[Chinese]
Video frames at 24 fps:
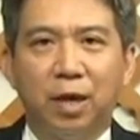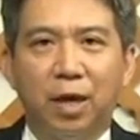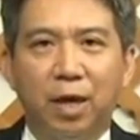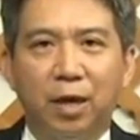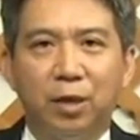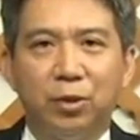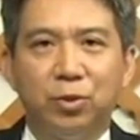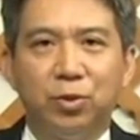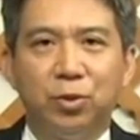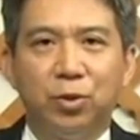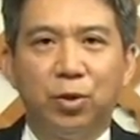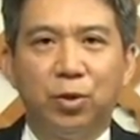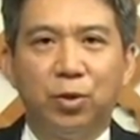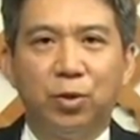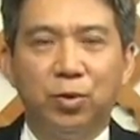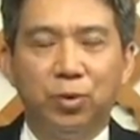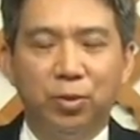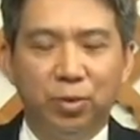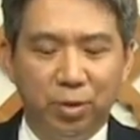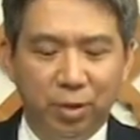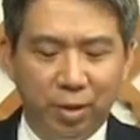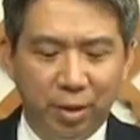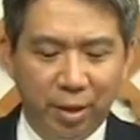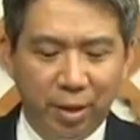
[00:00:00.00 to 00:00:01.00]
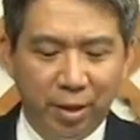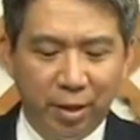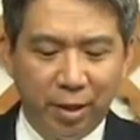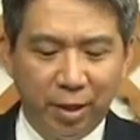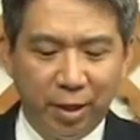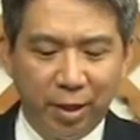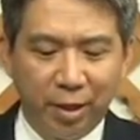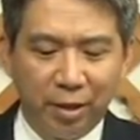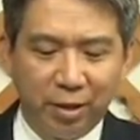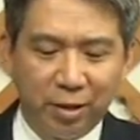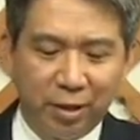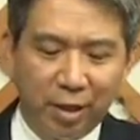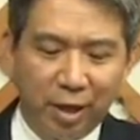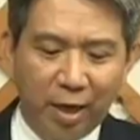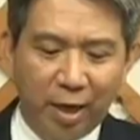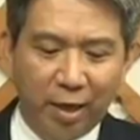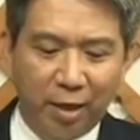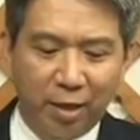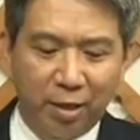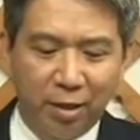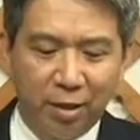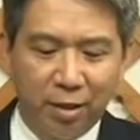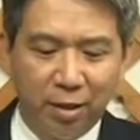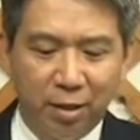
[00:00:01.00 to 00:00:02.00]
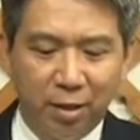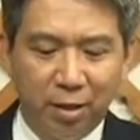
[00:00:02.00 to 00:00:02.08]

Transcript: 害羞、内向，